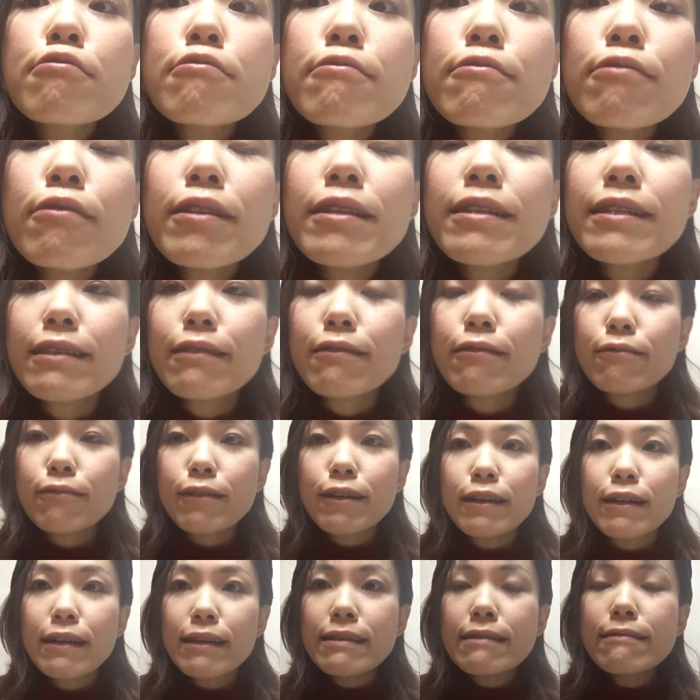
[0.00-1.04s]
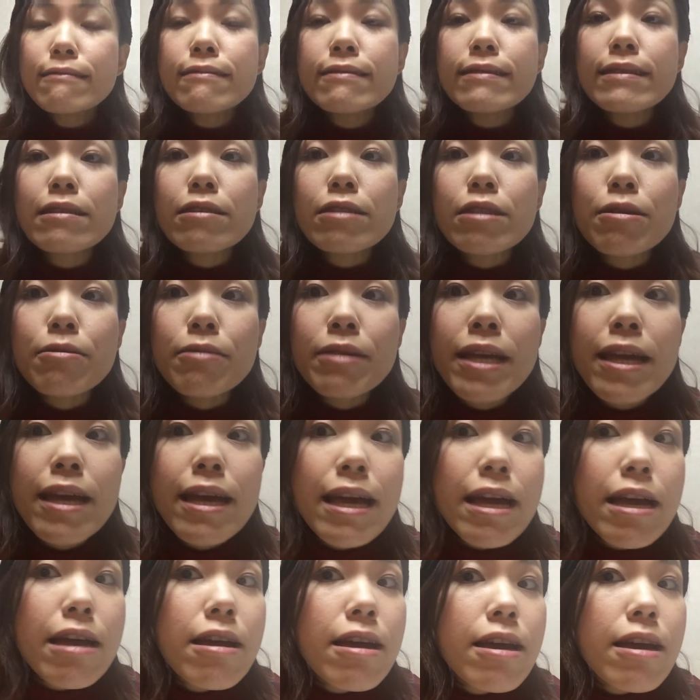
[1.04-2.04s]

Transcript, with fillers: これじゃちょっとわかりにくいですけどね